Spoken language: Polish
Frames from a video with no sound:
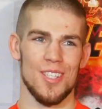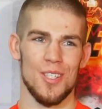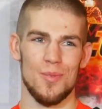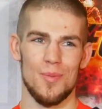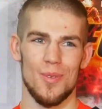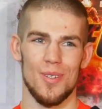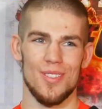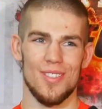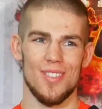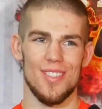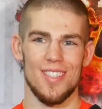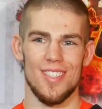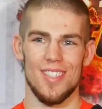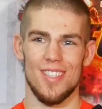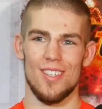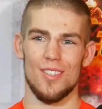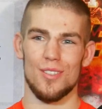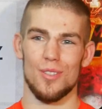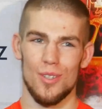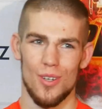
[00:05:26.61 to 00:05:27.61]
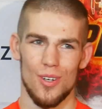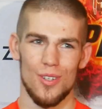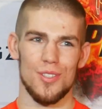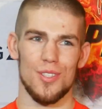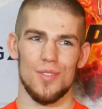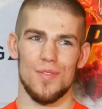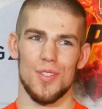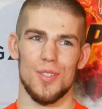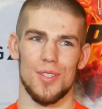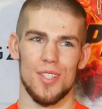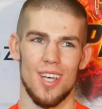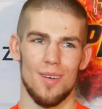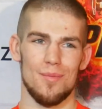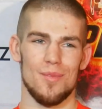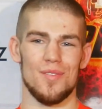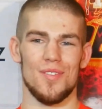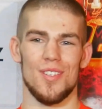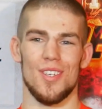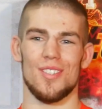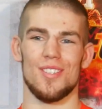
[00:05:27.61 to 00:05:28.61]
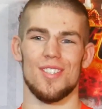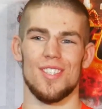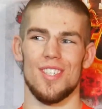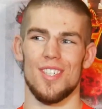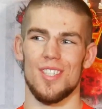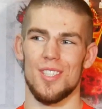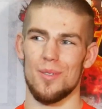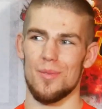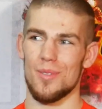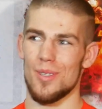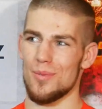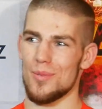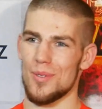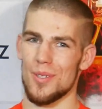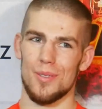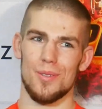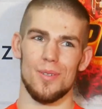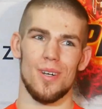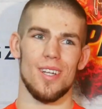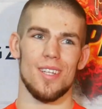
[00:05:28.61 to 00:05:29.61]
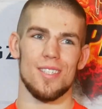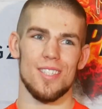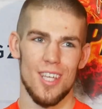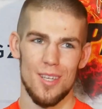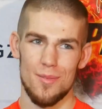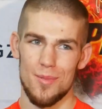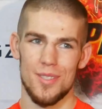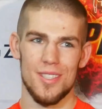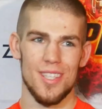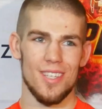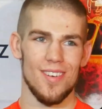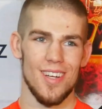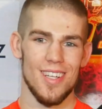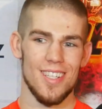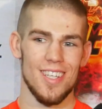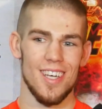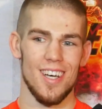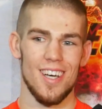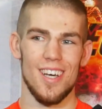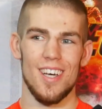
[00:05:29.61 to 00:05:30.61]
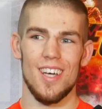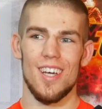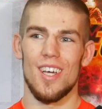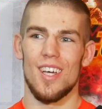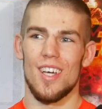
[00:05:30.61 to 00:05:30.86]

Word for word: Szymon, e, o to chodzi, wyciągamy wnioski, idziemy do przodu, ale zajebista walka.